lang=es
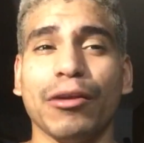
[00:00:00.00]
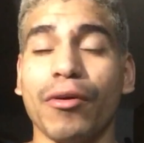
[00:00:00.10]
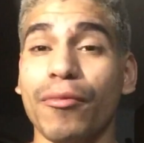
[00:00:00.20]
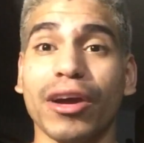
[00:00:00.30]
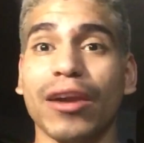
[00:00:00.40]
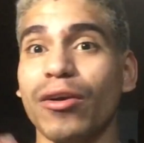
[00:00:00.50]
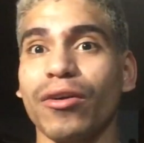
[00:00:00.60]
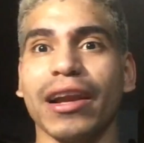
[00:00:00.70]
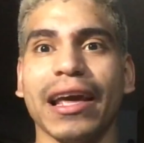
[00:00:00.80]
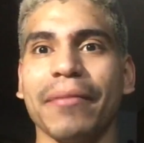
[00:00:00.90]
como que lo
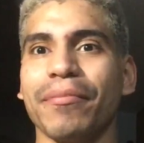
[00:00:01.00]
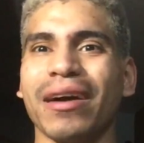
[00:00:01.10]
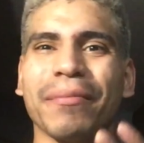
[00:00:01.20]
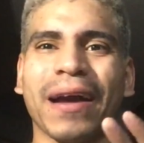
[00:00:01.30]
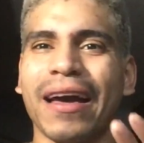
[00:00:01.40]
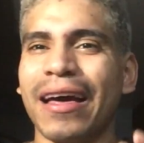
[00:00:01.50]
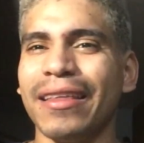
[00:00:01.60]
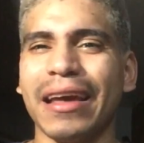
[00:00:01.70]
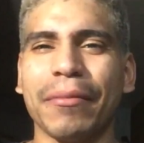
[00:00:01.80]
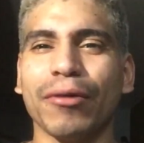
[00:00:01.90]
logré, cada
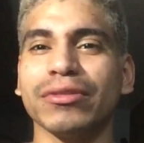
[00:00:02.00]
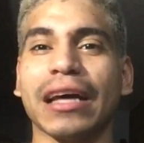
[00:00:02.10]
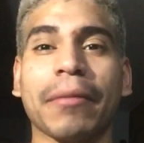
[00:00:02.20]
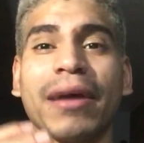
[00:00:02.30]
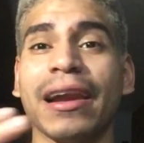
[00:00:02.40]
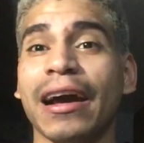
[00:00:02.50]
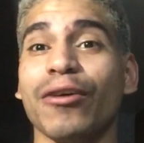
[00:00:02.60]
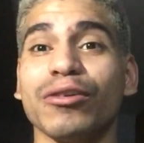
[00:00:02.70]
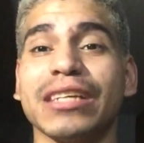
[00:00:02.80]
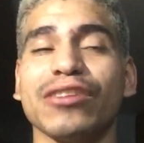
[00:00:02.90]
día me gustaban más las
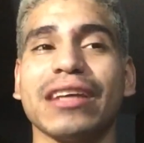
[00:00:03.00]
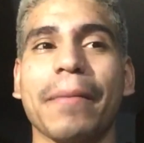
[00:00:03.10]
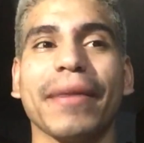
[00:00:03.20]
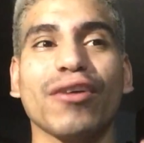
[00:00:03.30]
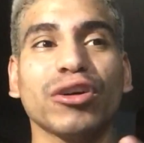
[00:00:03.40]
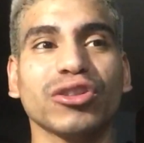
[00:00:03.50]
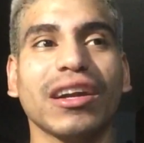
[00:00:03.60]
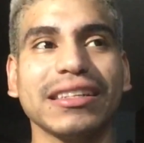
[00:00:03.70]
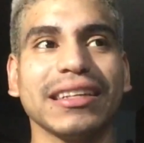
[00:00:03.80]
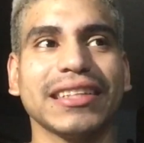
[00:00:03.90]
cosas, o sea, me costó
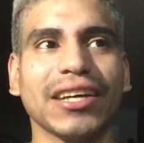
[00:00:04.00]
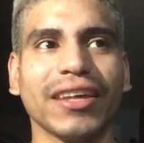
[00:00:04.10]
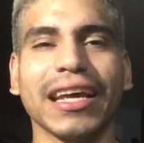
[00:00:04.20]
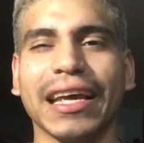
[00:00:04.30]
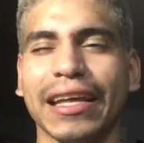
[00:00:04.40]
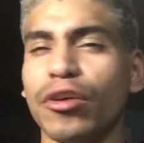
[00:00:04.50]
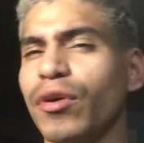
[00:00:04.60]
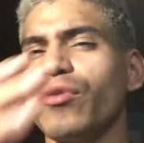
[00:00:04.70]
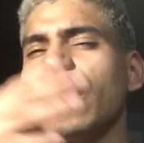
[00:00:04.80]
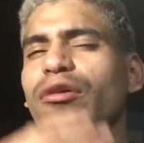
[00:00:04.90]
en el sentido de que yo
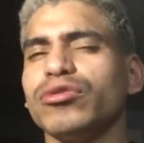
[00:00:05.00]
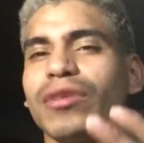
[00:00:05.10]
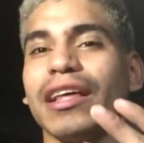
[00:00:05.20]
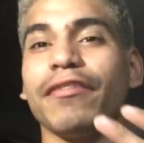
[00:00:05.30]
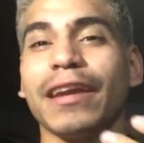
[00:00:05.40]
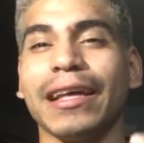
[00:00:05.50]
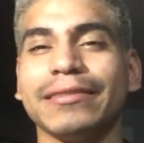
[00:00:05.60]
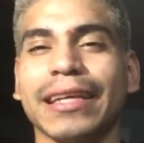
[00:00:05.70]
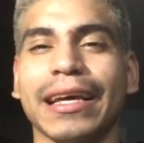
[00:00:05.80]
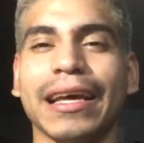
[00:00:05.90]
en una cultura
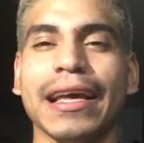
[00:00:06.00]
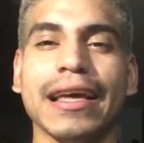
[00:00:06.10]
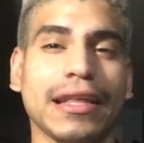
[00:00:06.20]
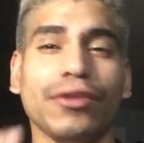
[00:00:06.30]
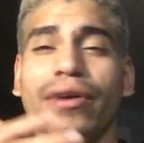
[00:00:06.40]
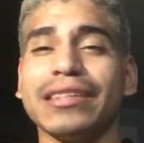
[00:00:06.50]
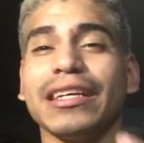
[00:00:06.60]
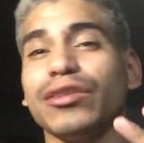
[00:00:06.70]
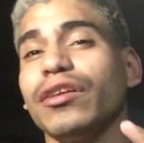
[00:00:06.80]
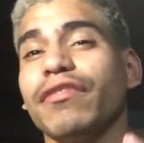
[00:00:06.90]
diferente, de un
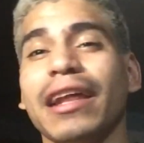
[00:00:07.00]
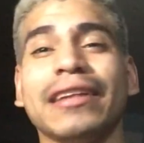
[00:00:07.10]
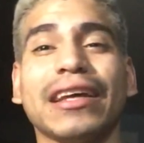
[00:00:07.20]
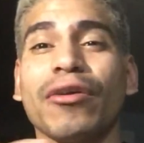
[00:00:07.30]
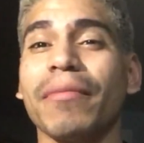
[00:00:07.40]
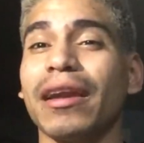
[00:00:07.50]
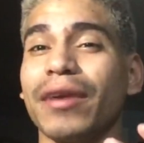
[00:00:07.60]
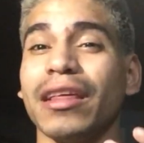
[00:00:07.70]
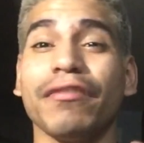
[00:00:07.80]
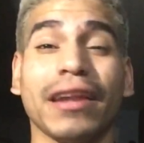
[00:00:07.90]
acento diferente, con
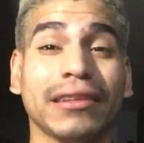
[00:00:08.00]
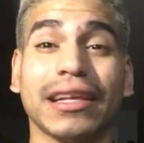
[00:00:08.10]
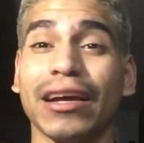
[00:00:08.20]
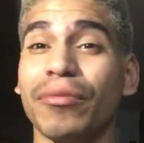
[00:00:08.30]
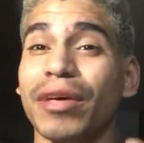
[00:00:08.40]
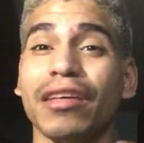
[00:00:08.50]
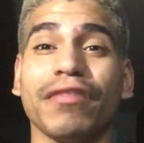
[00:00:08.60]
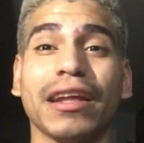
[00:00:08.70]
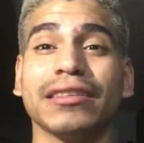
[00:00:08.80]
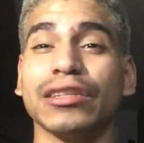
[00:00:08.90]
palabras diferentes, de comida
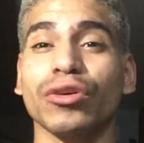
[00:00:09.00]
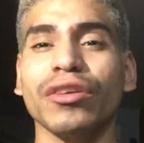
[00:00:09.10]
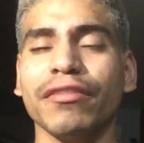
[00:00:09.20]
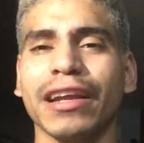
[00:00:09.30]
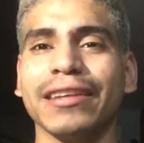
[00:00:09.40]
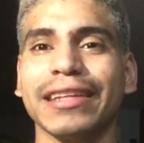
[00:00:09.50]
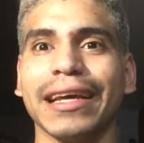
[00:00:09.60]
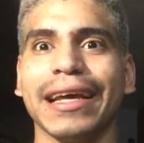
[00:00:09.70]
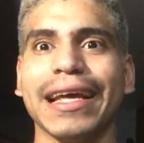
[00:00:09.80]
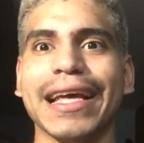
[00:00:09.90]
diferente, todo
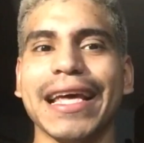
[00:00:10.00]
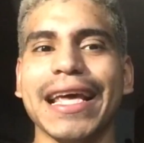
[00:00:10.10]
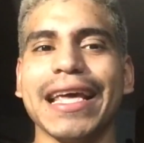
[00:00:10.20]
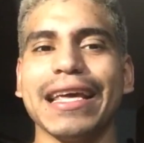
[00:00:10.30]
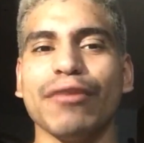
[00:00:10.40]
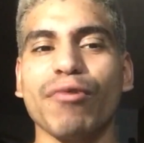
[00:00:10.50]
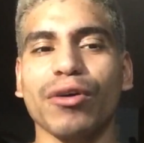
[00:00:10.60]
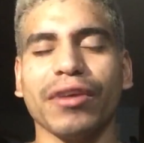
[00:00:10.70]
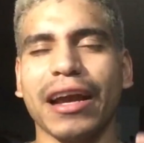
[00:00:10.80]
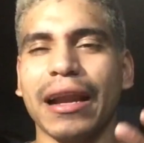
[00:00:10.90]
diferente. Y
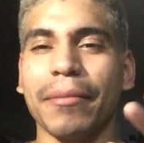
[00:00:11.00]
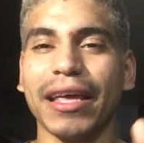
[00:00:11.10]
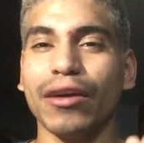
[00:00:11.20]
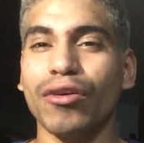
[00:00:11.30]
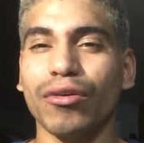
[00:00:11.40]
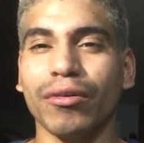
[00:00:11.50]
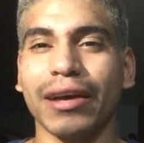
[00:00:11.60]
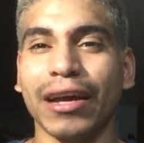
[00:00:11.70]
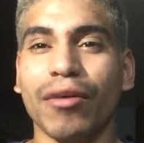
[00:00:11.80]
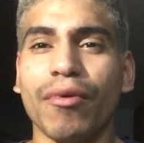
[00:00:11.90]
wow, llegar a México
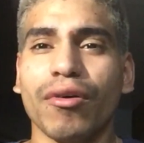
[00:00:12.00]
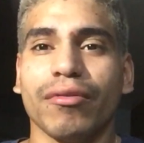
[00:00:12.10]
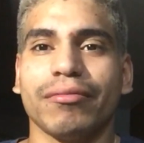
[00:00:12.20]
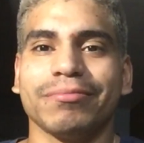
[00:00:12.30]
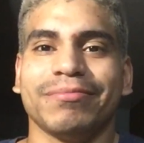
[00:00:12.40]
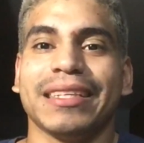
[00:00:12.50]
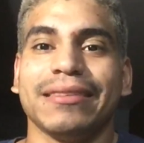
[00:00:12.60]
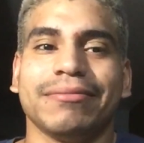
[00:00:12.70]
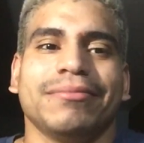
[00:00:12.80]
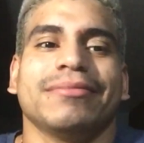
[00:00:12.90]
es como,
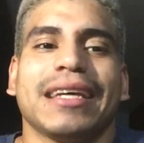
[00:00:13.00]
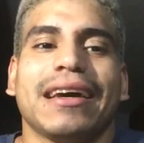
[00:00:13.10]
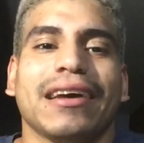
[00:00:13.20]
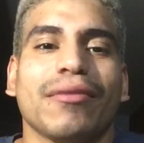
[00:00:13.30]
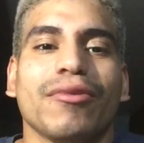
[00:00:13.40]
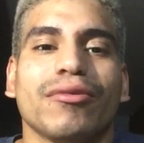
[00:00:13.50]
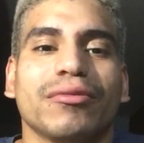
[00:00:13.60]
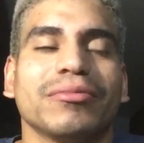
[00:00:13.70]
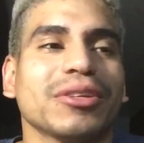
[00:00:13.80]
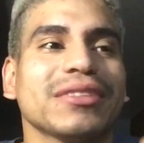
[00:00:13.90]
o sea, es como,
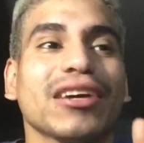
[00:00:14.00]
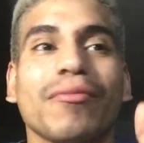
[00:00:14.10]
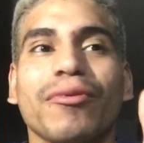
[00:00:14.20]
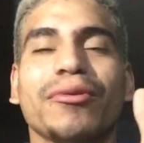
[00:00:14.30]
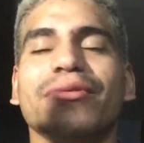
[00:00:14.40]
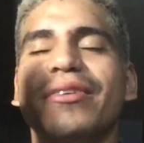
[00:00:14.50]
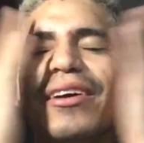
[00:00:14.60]
no sé cómo,